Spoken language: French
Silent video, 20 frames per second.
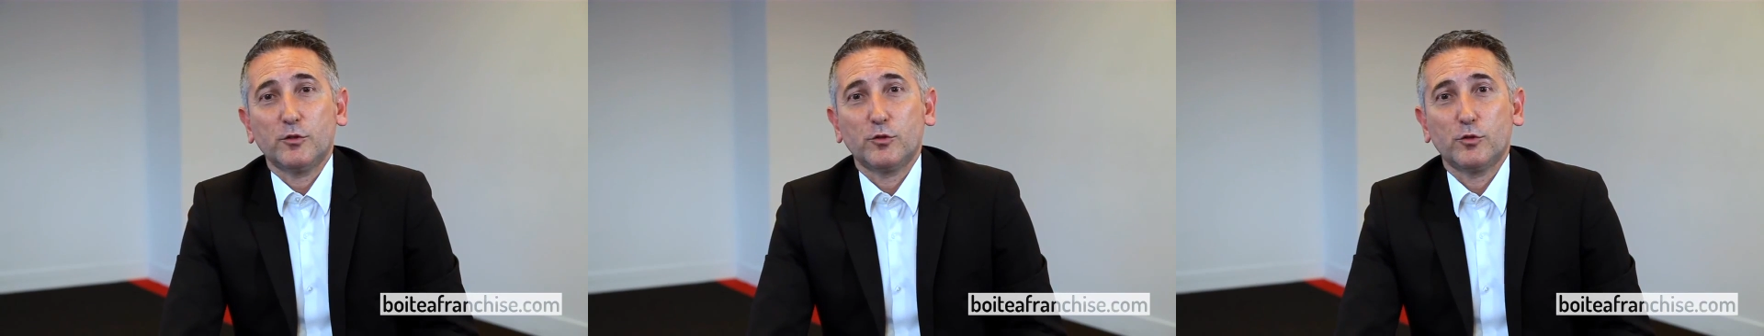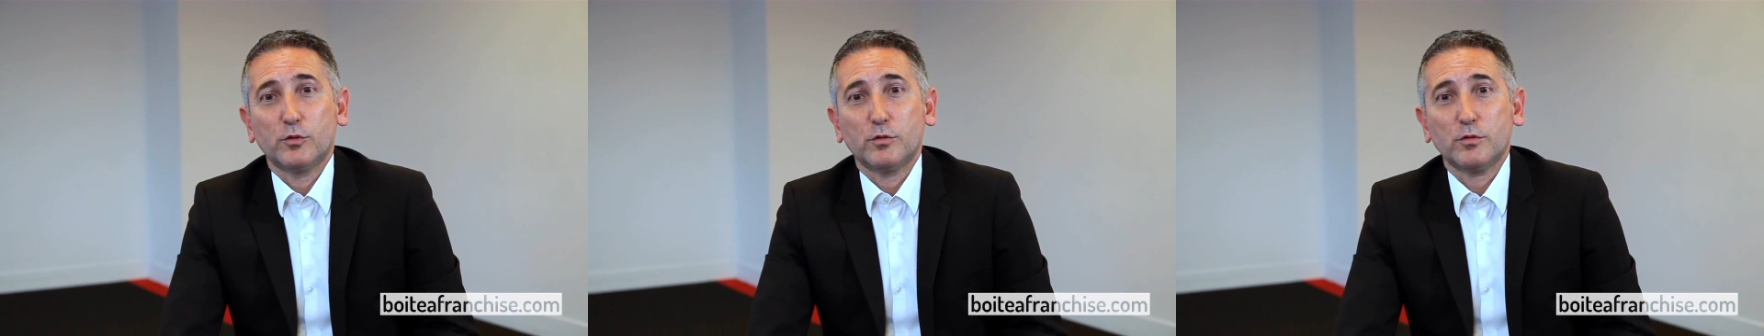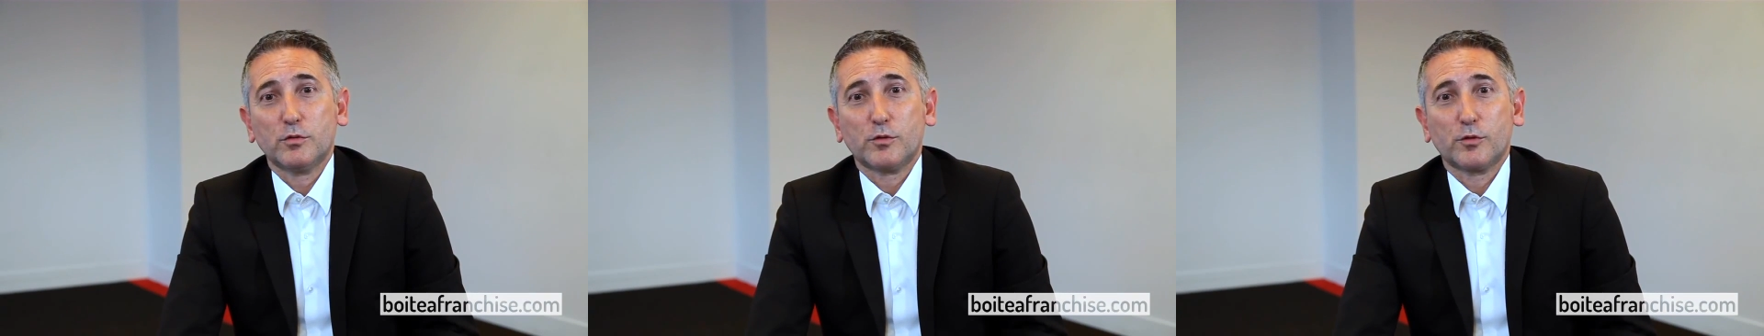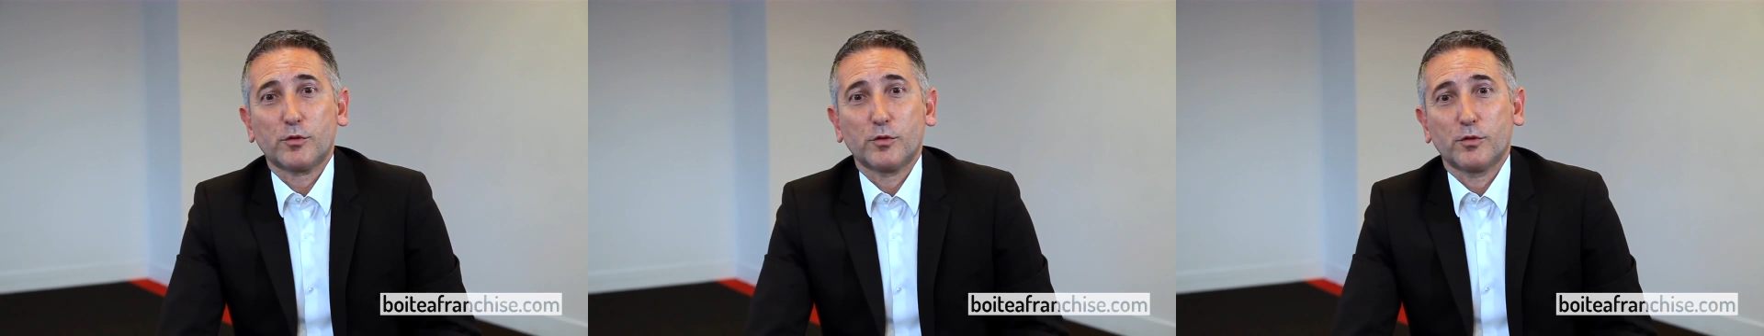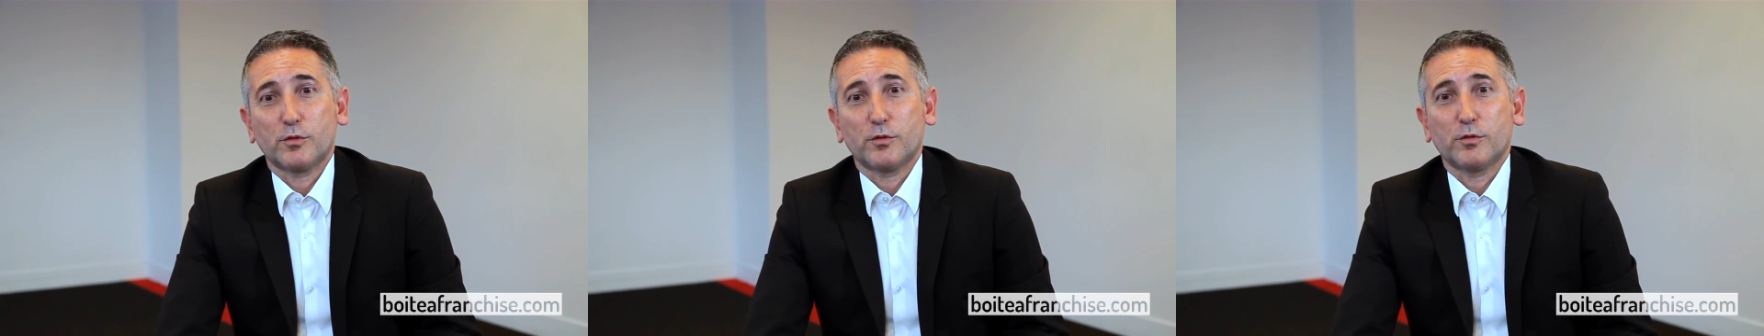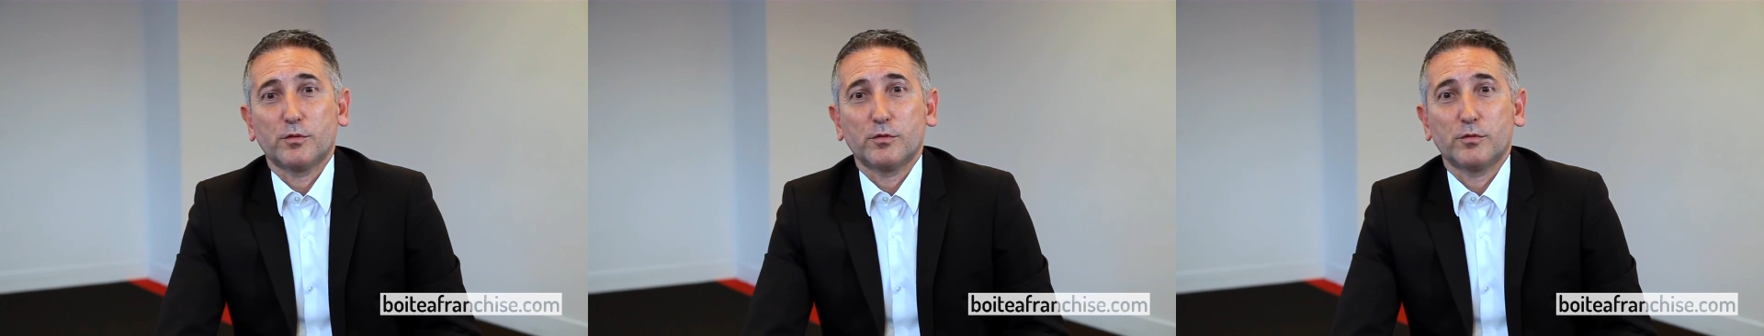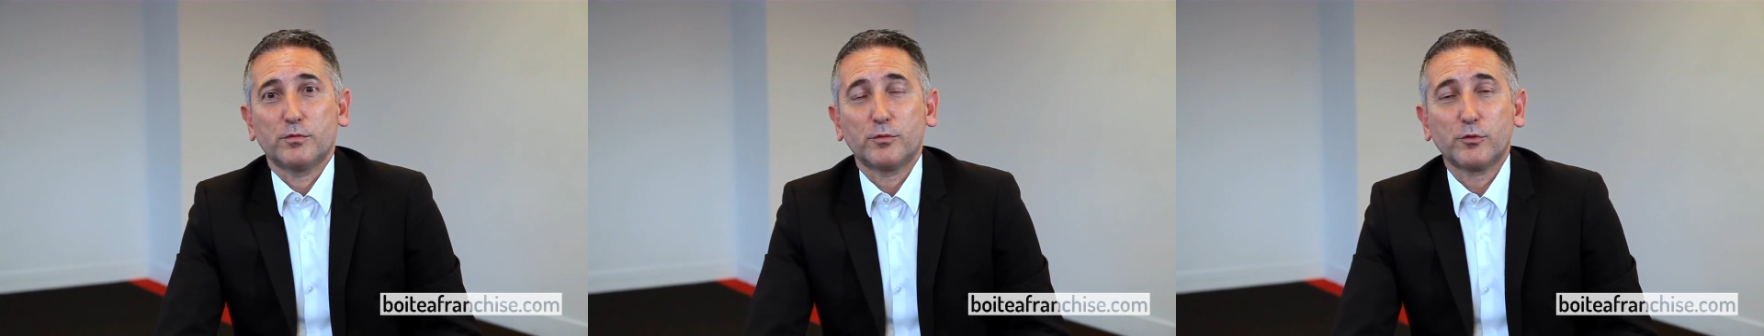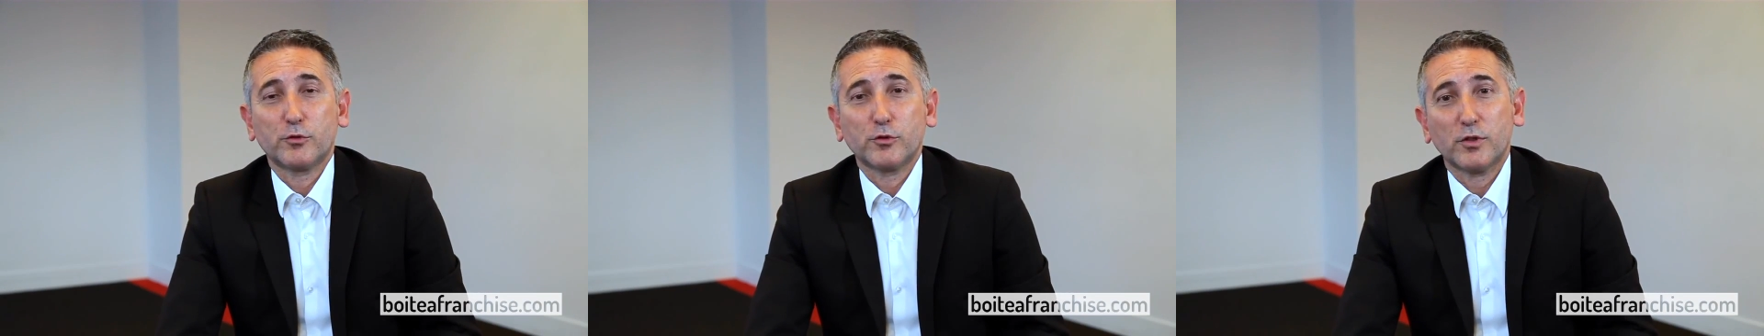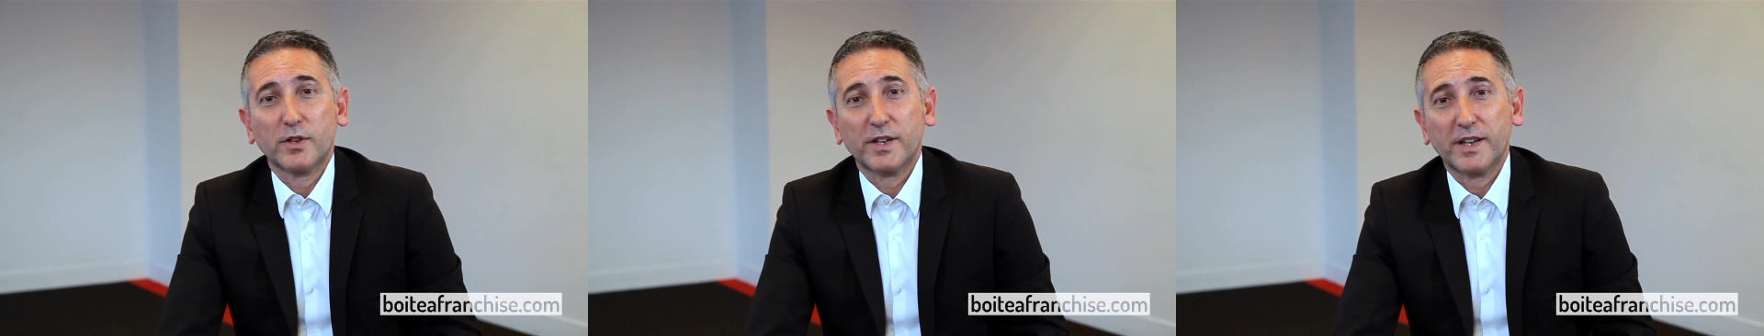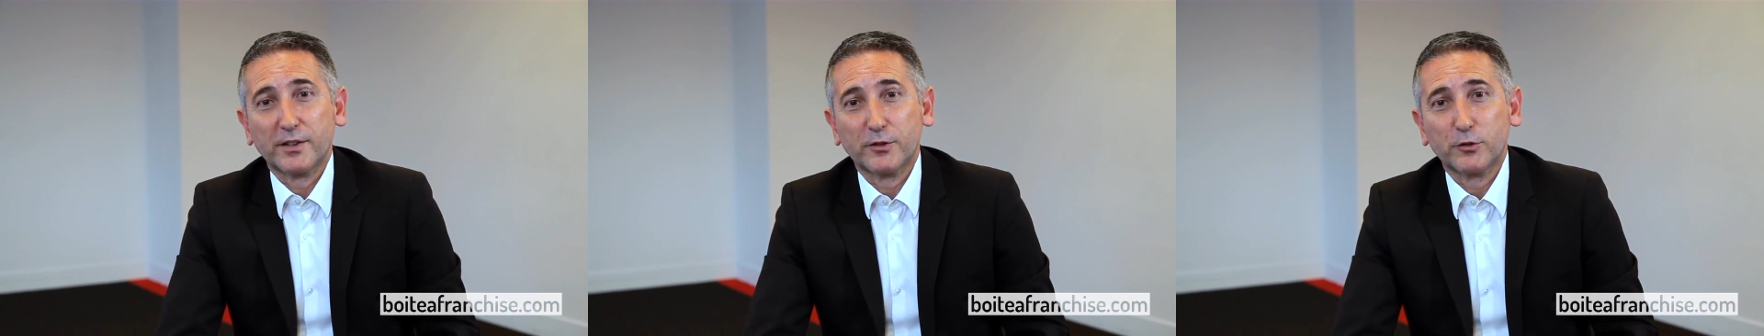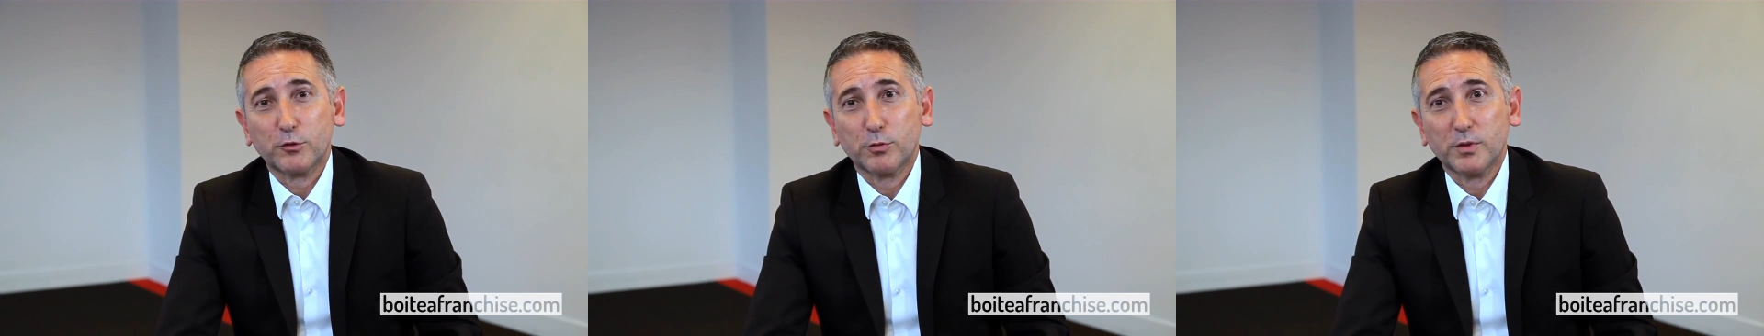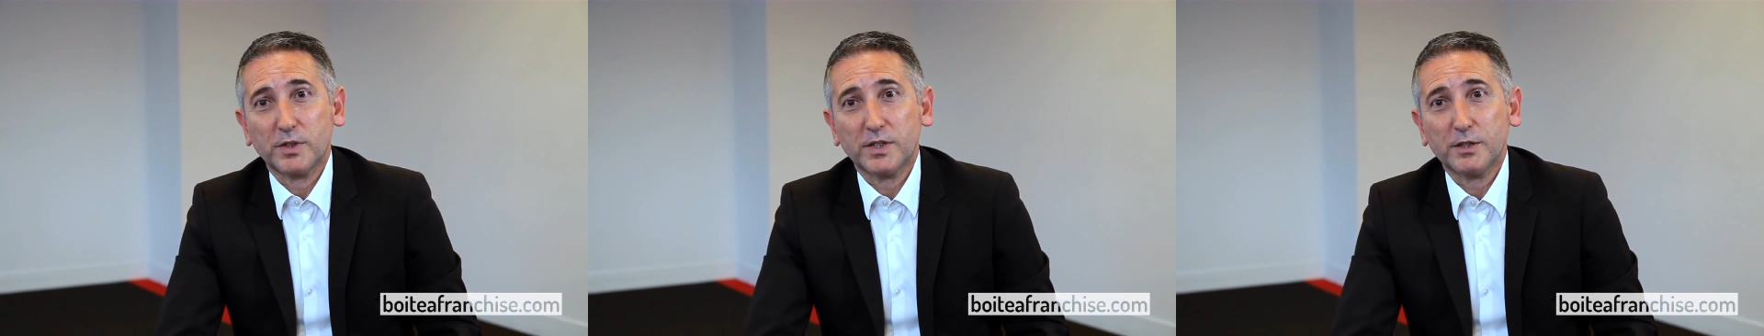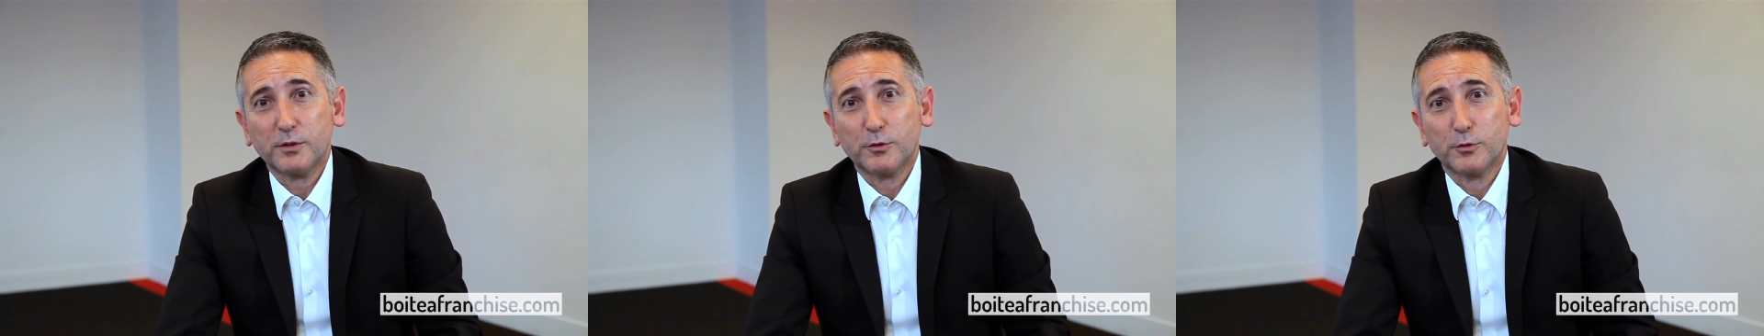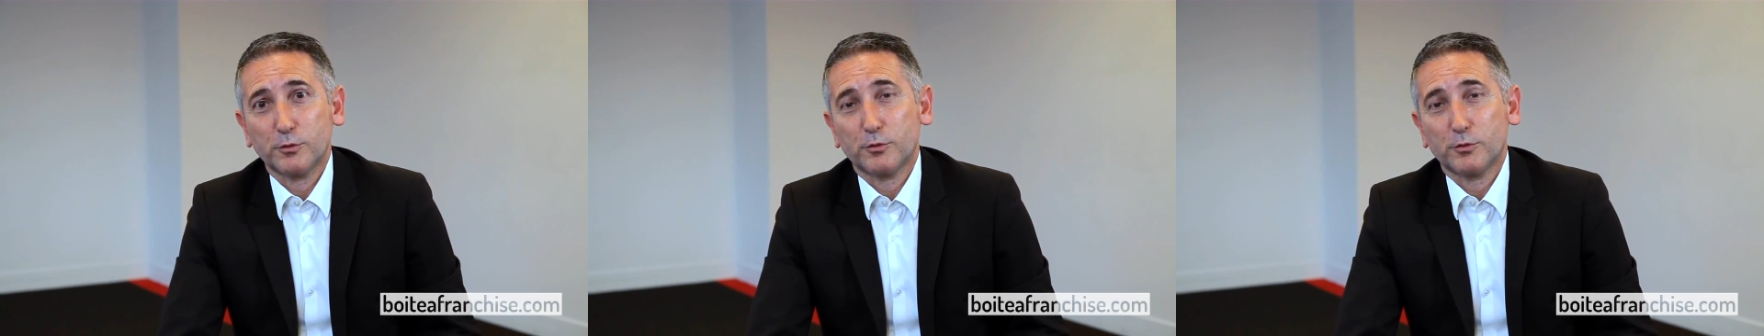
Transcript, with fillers: Donc euh, vous aurez à souhait